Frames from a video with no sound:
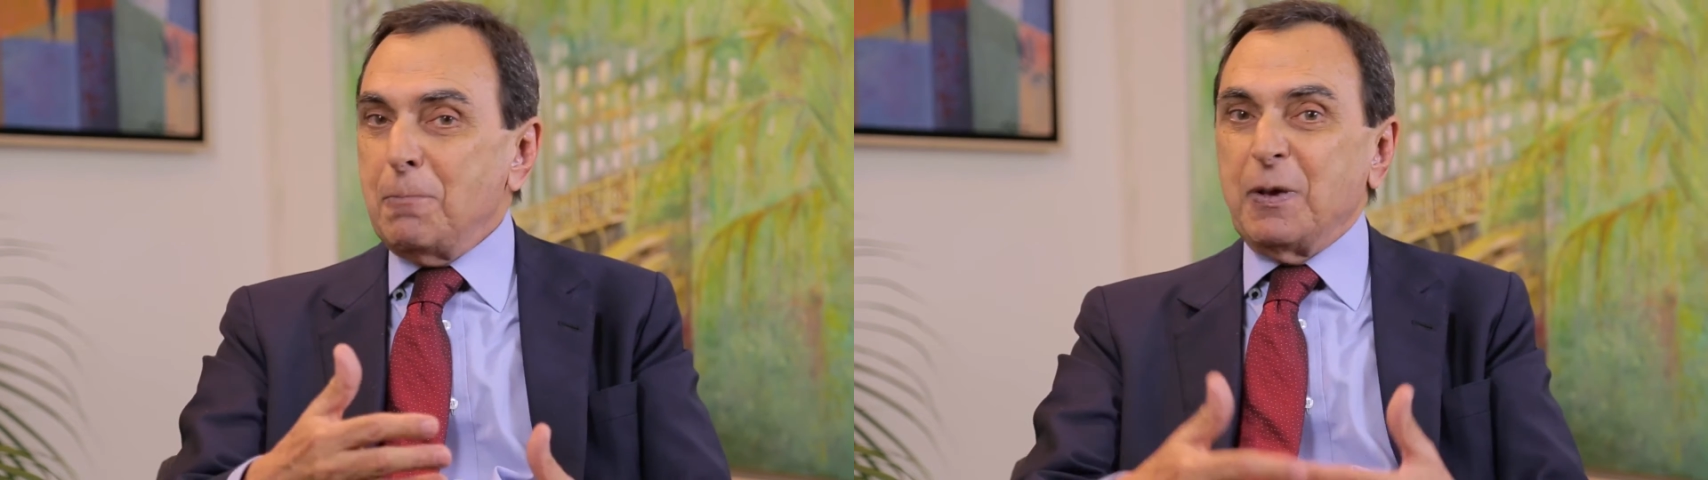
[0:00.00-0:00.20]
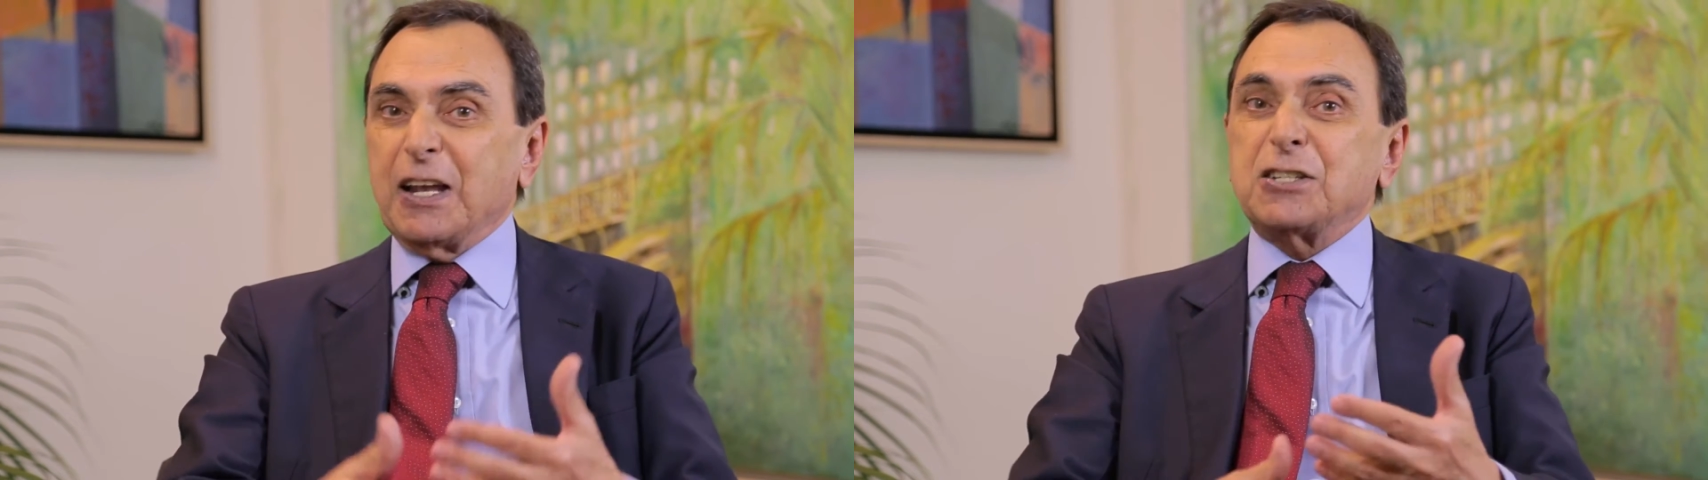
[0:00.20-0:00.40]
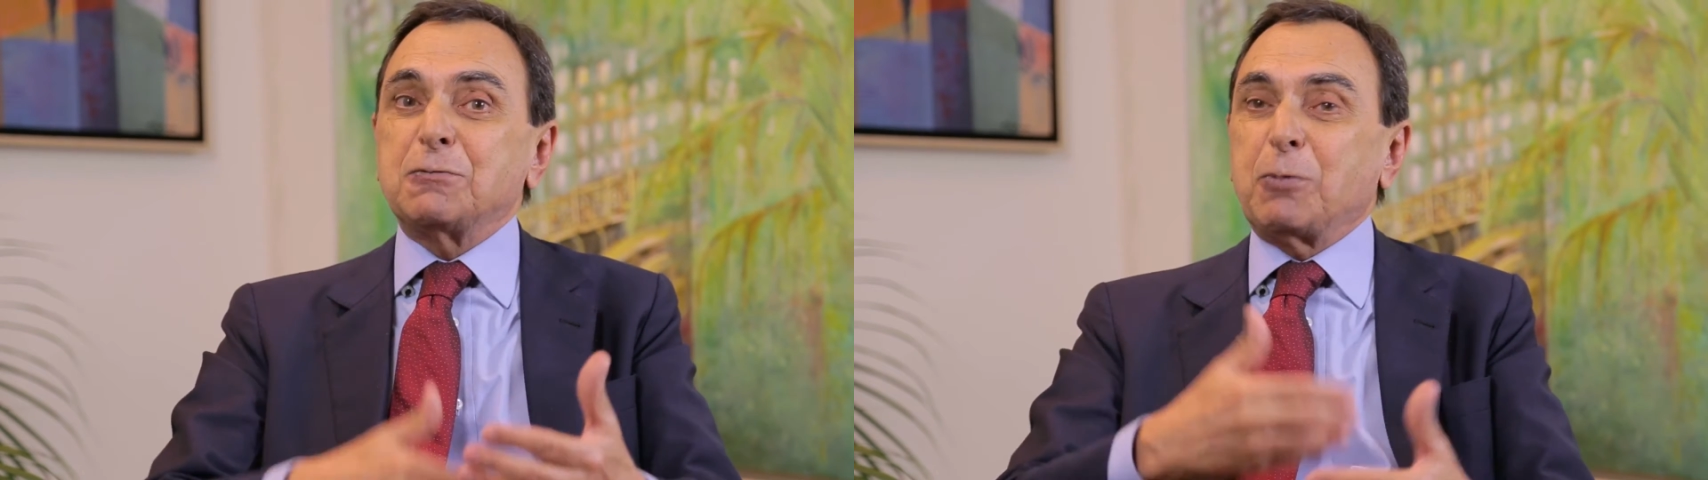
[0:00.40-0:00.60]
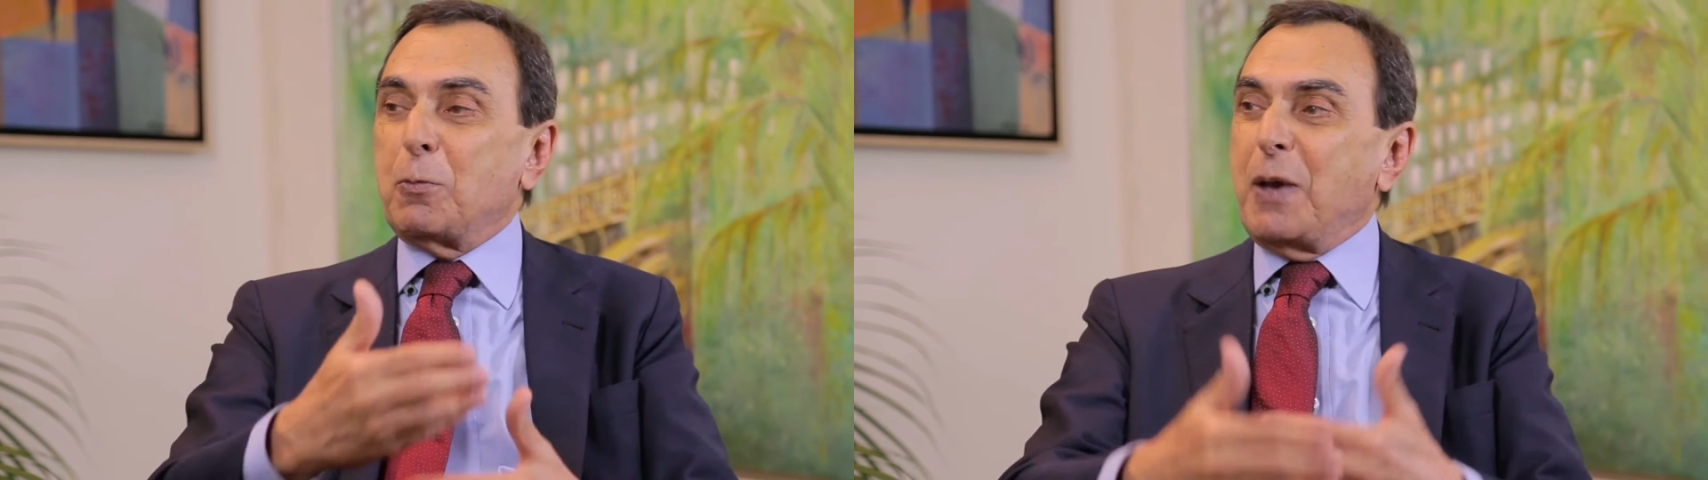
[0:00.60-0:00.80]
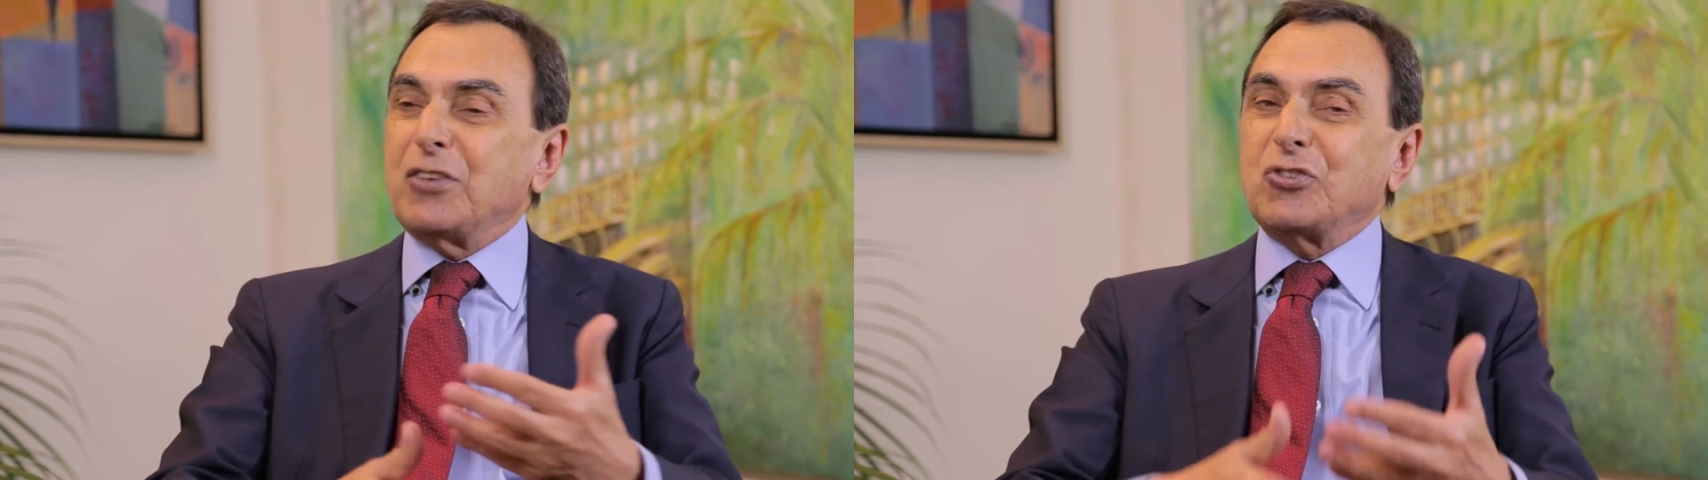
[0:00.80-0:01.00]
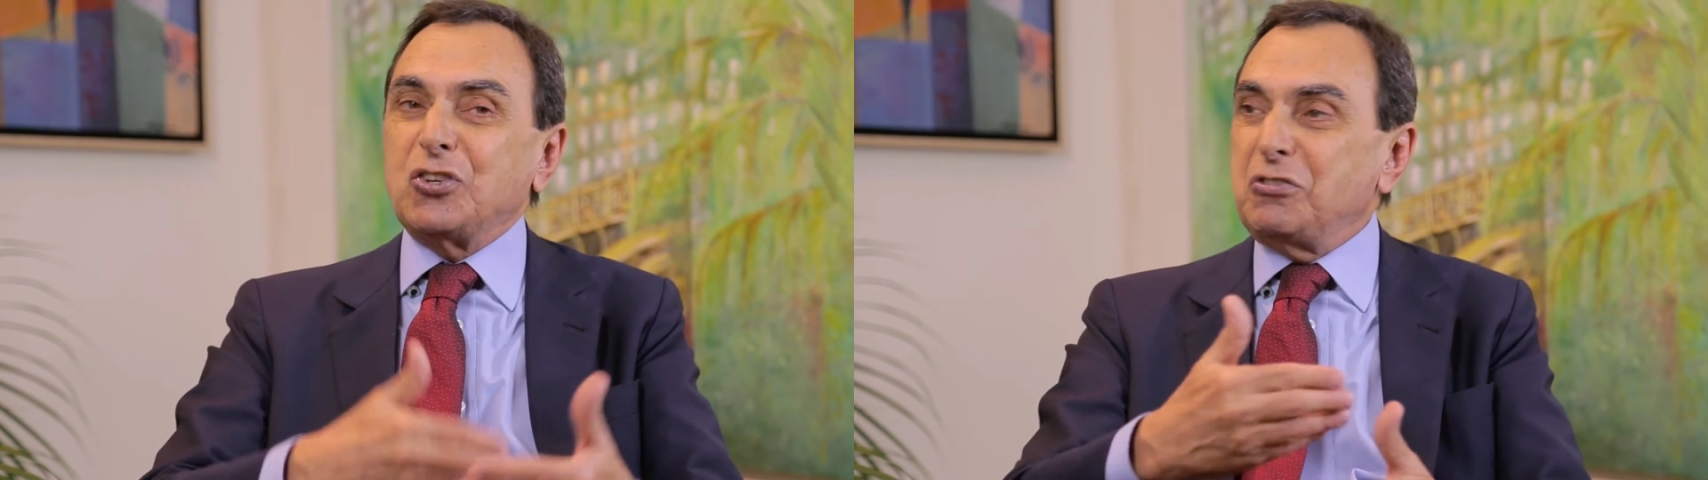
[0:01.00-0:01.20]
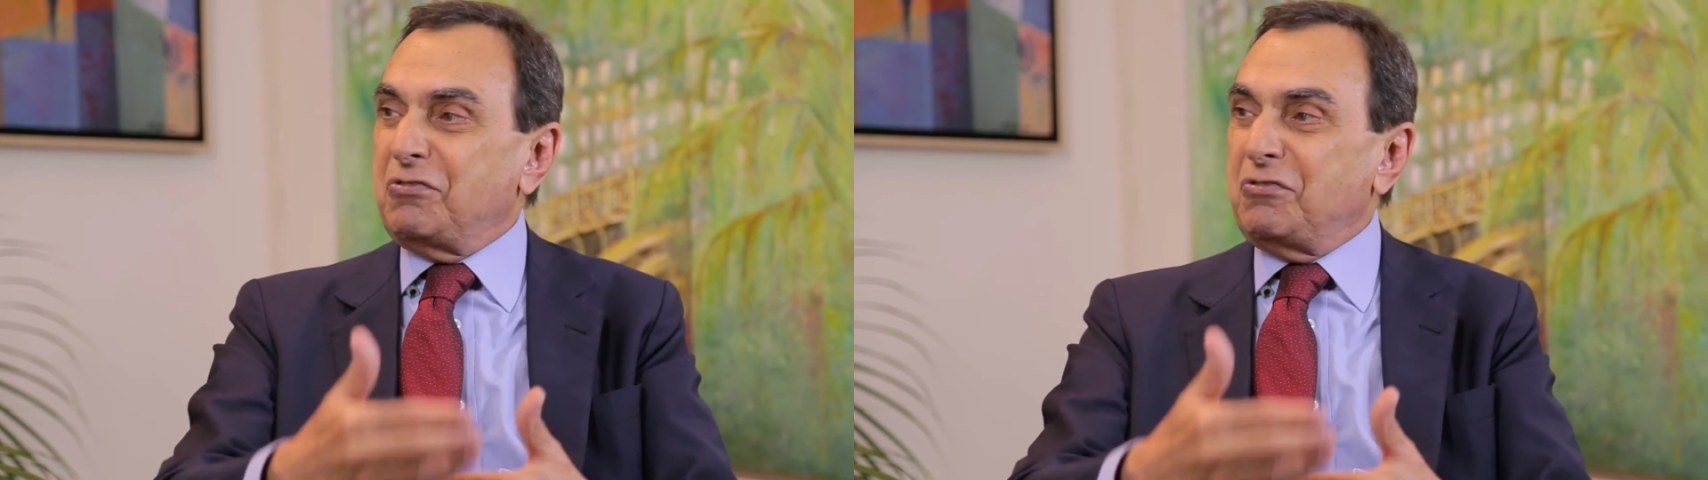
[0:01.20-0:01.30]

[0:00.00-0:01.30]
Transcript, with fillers: pelas promessas de